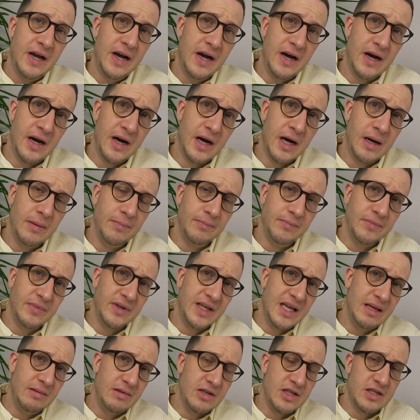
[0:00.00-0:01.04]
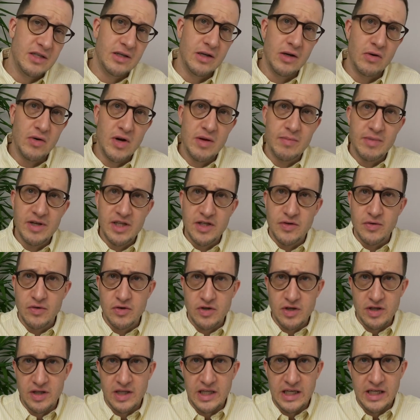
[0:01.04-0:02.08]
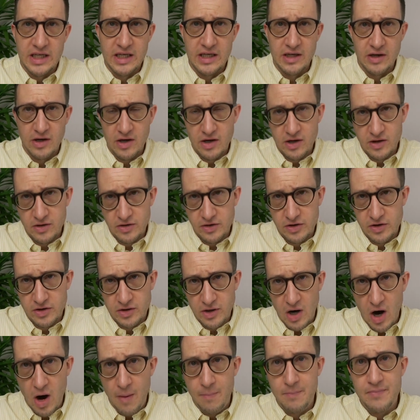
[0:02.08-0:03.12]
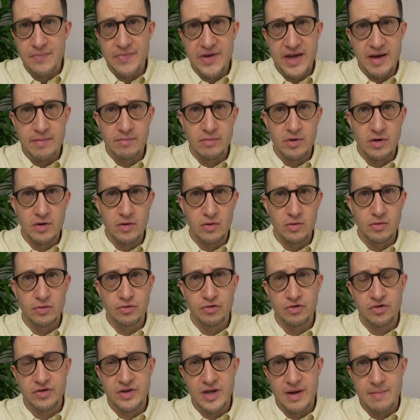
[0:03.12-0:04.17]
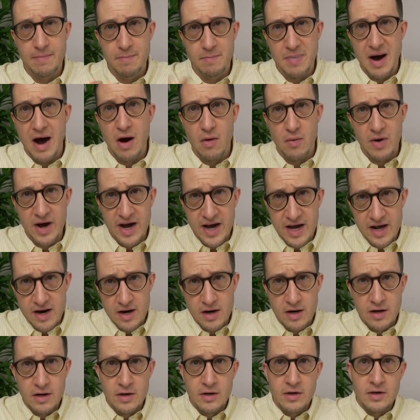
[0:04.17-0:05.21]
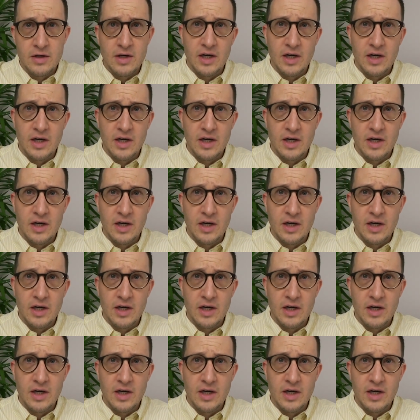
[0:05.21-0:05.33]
ähm, gibt es ein Agreement zwischen dir als Abnehmer und dem Bauherrn.